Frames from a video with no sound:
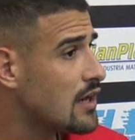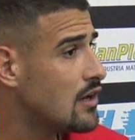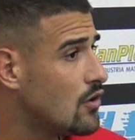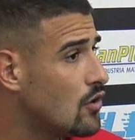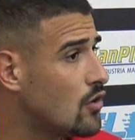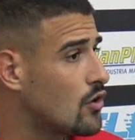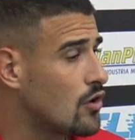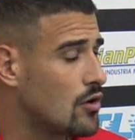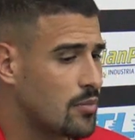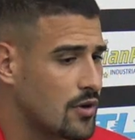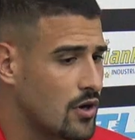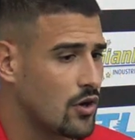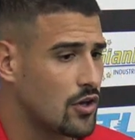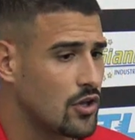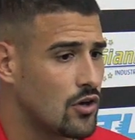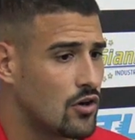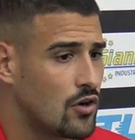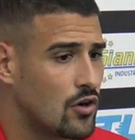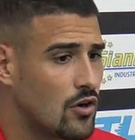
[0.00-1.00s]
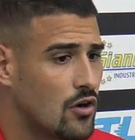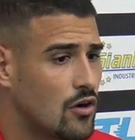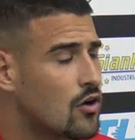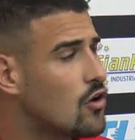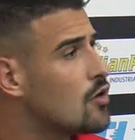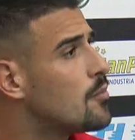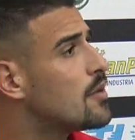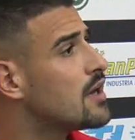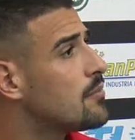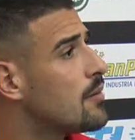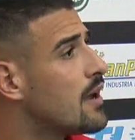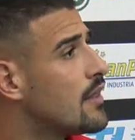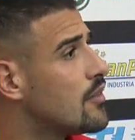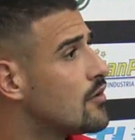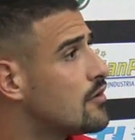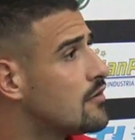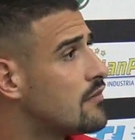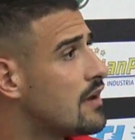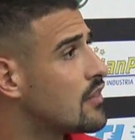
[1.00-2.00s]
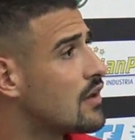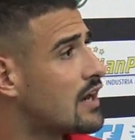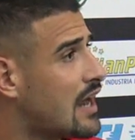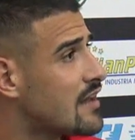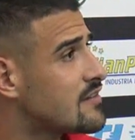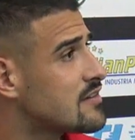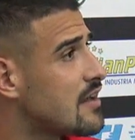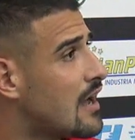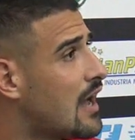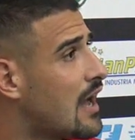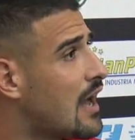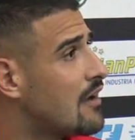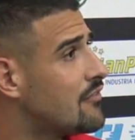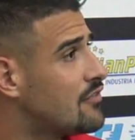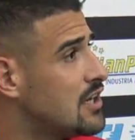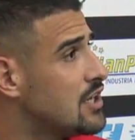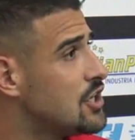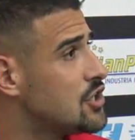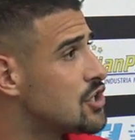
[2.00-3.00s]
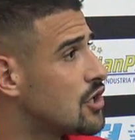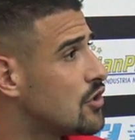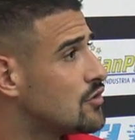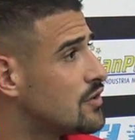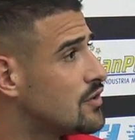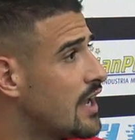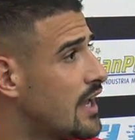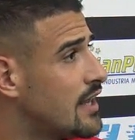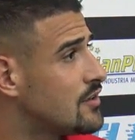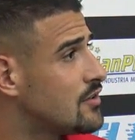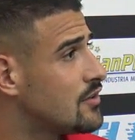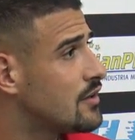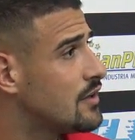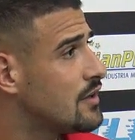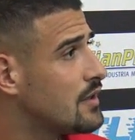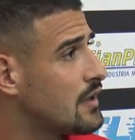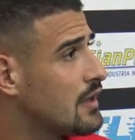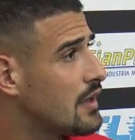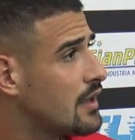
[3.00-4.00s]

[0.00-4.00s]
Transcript: a loro, però io come ripeto vado a casa felice, contento,